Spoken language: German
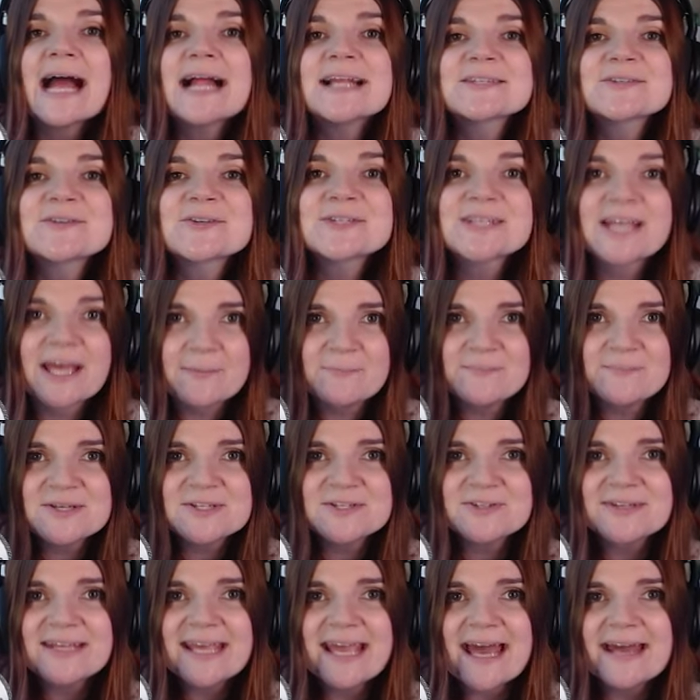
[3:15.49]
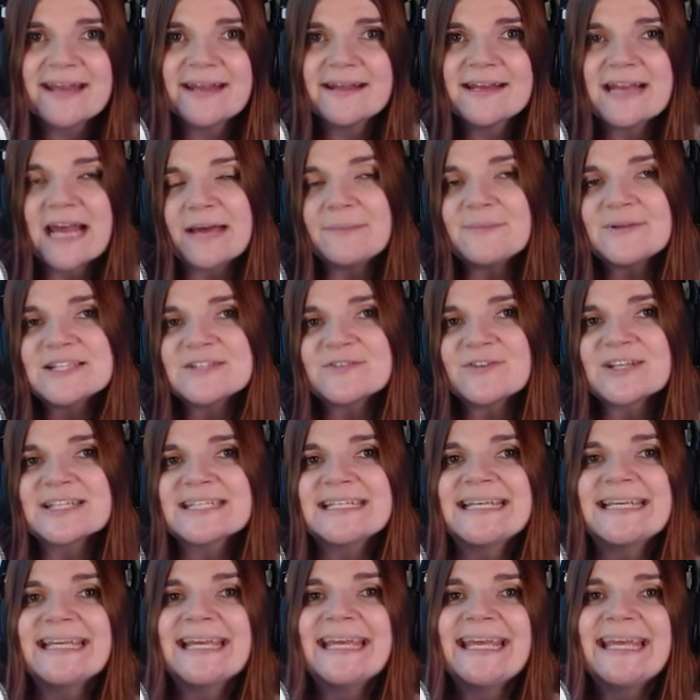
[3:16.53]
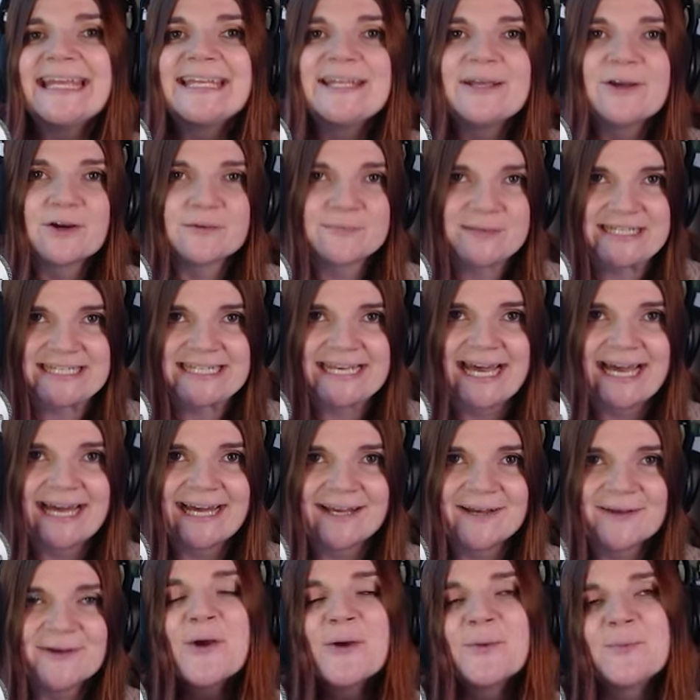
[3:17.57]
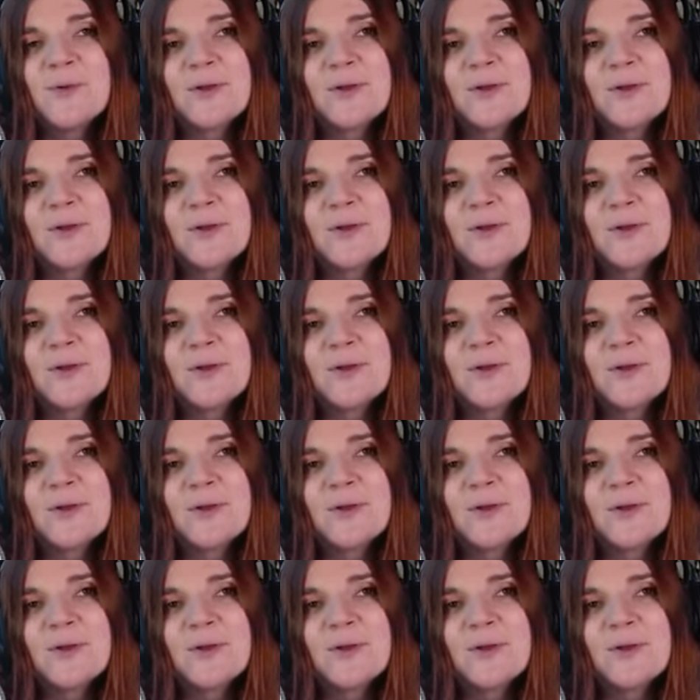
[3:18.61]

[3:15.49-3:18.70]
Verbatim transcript: Also schreibt mir schon gerne Namensvorschläge in die Kommentare.